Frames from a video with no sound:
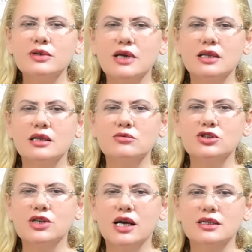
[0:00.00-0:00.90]
bir anlam
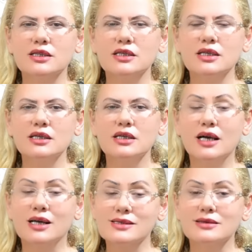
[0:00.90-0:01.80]
içerdiğini
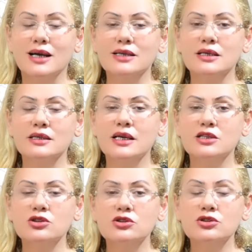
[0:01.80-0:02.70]
aslında
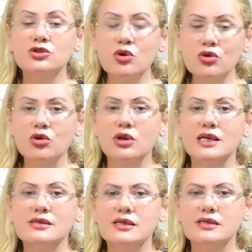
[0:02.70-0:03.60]
erkekler çok
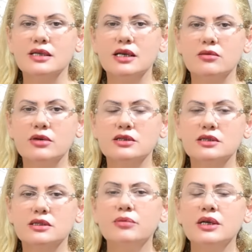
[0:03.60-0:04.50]
kolay
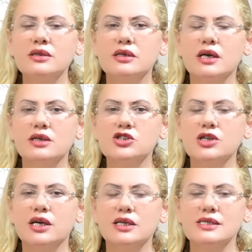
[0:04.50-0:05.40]
sezinleyebilir. Bir diğer
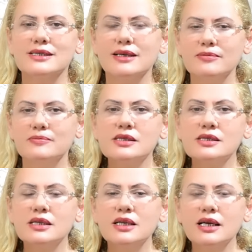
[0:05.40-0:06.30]
işaretse
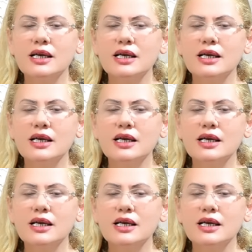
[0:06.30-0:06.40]
sizinle